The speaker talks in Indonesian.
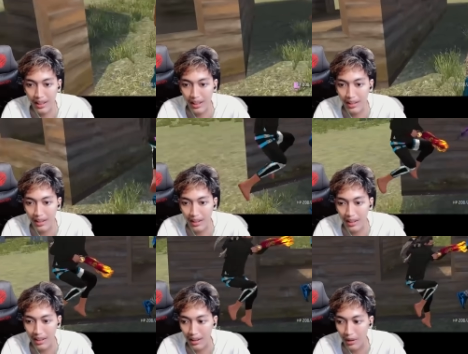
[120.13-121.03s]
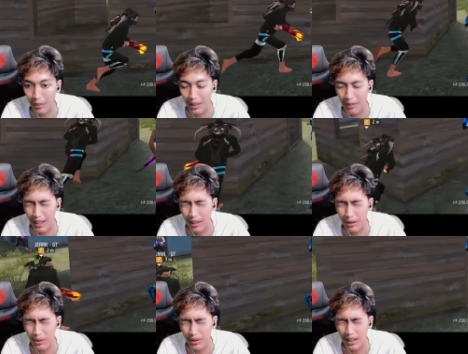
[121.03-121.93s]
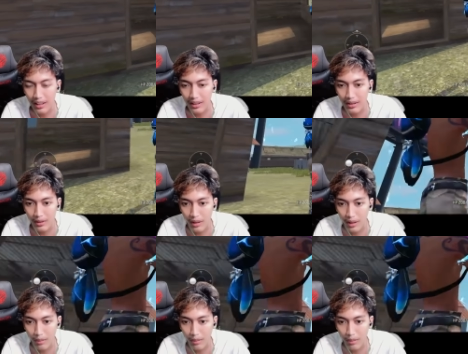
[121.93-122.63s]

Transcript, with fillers: nih ya ini gue pertama kali lawan Gusrak guys gue belum